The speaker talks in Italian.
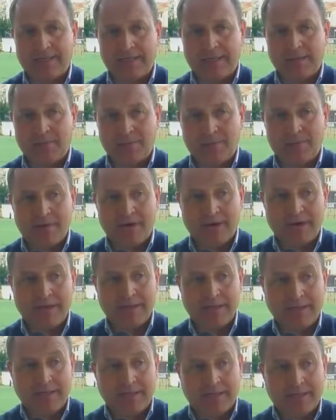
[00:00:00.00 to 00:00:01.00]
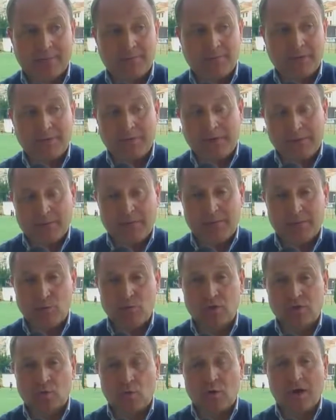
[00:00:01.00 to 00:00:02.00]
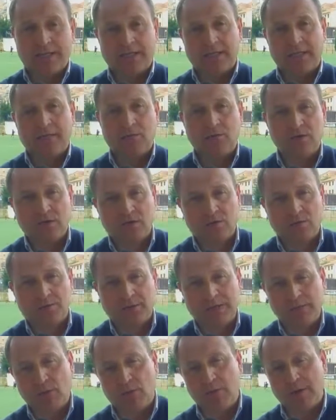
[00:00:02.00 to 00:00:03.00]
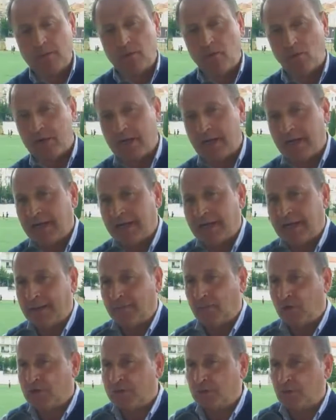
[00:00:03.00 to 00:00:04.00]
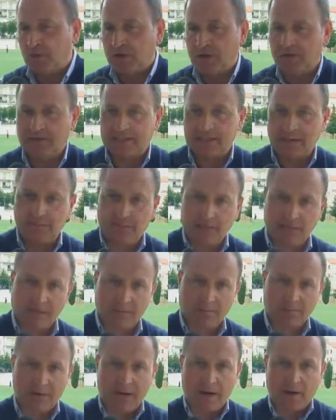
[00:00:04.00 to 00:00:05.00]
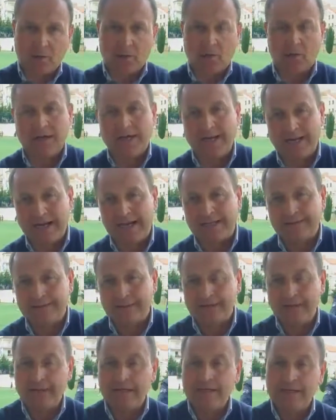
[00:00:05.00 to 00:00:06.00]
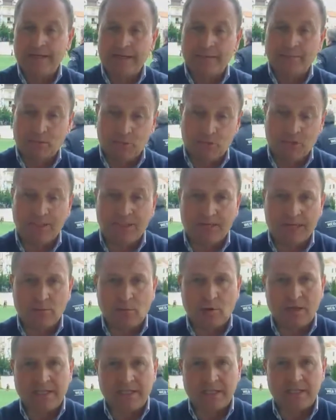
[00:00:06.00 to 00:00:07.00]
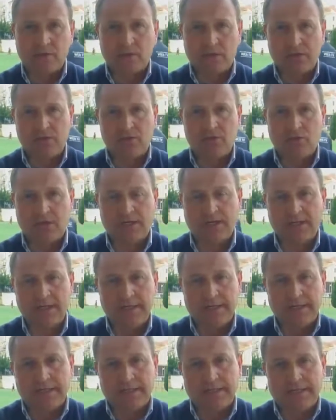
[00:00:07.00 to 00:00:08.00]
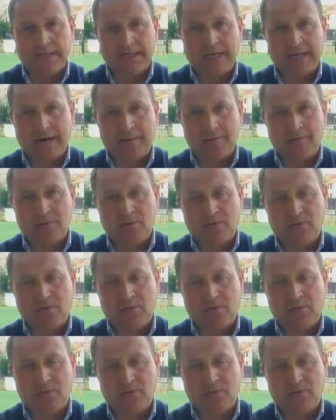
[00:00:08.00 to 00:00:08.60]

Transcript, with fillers: prima, pri le prime due squadre di questo primo memorial, la Polisportiva San Pietro e Paolo e l'Andria, procederemo all'intitolazione del campo